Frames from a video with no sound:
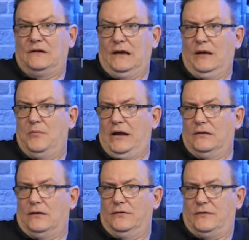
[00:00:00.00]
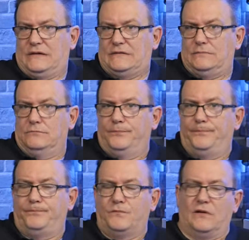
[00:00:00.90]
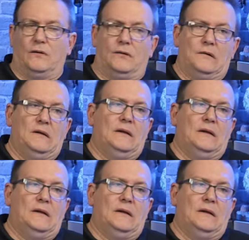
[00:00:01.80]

geringe Mengen auswechseln. So.